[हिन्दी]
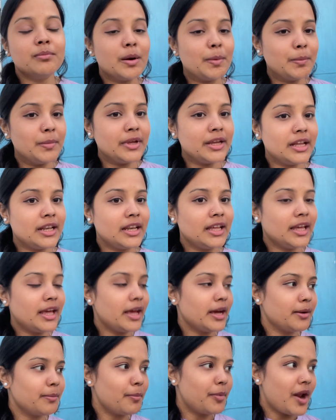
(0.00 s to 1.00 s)
मम्मी के लिए
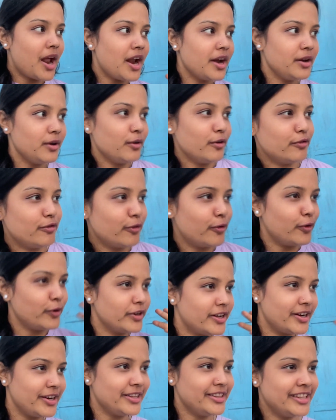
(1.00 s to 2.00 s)
एक ब्रांड न्यू फ़ोन
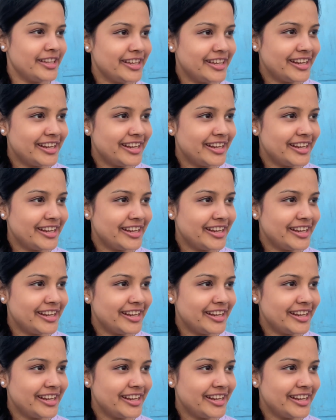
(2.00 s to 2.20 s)
खरीदने के